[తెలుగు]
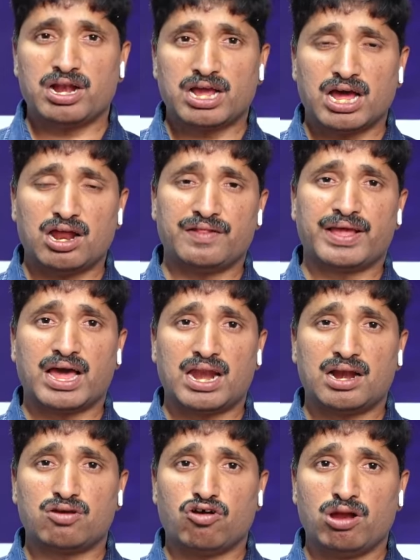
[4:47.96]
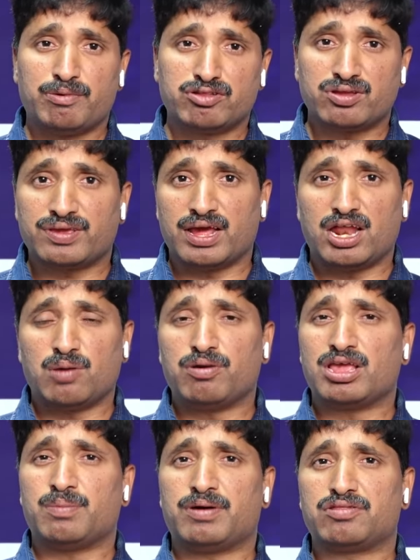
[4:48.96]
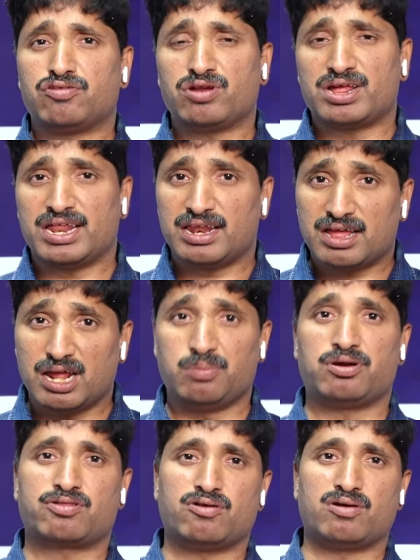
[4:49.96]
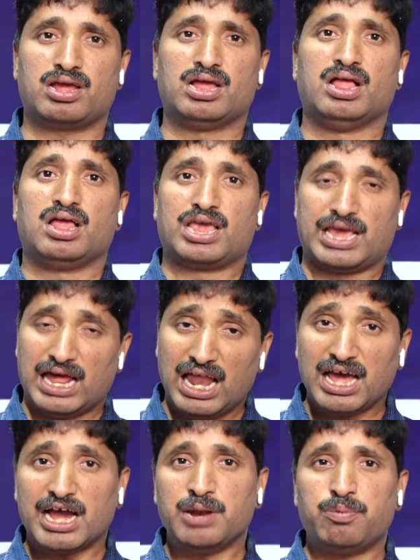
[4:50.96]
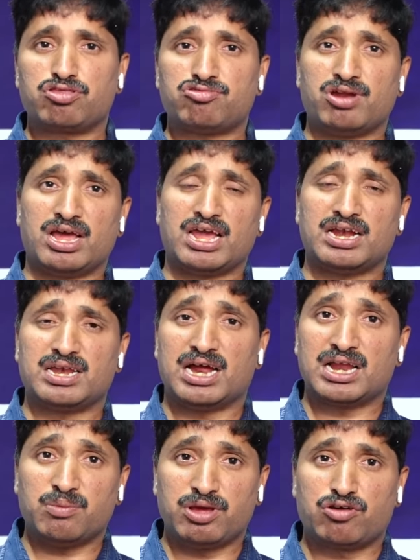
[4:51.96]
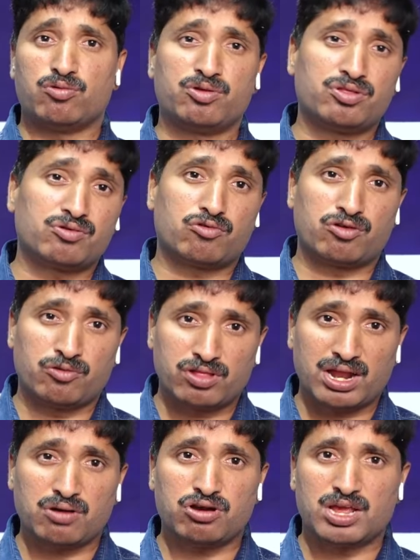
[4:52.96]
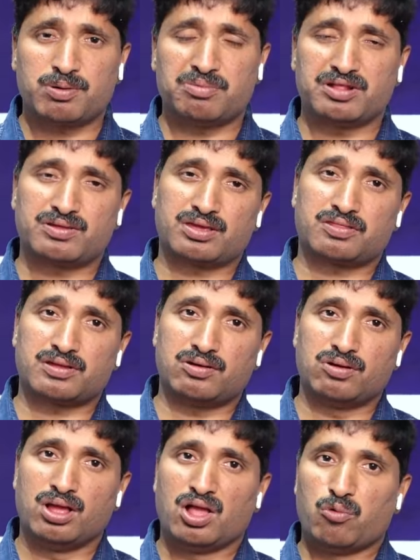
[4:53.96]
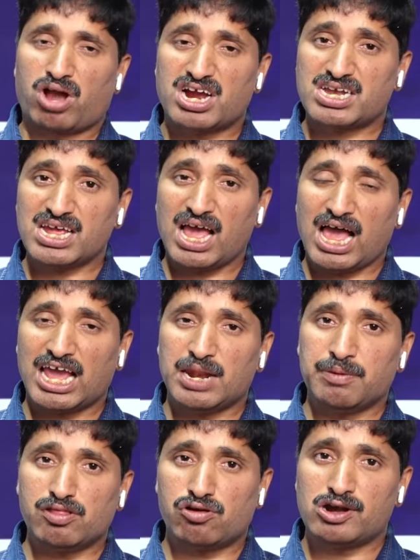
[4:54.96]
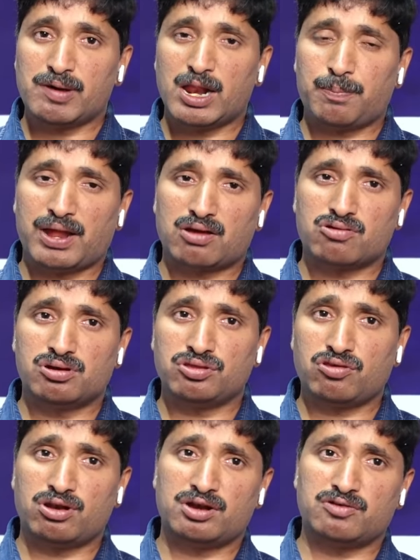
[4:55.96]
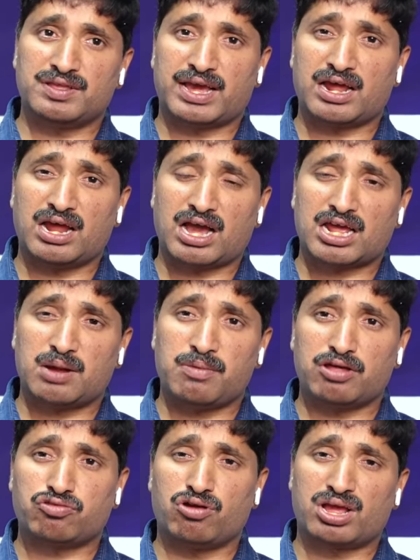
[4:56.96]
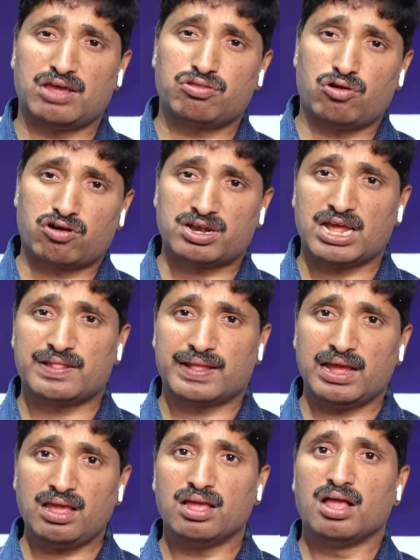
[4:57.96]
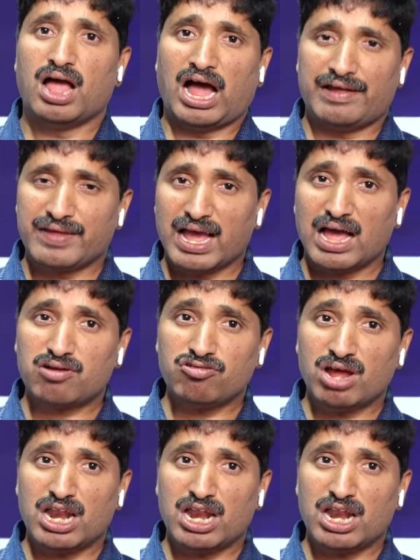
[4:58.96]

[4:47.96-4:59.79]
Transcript: రెడ్డి గారు అధికారాన్ని కోల్పోతే జైలుకు పోయే పరిస్థితులు క్లియర్గా కనపడుతూ ఉన్నాయి ఎలా కనపడుతున్నాయి అంటానికి మీకు కొన్ని ఉదాహరణ కూడా చెప్పే ప్రయత్నిస్తాను ఒకటి ఆయన మీద రెండు వేల పదకొండు నుంచి ఉన్నటువంటి జగన్ అక్రమాస్తుల కేసులు ఒకటైతే అది కాకుండా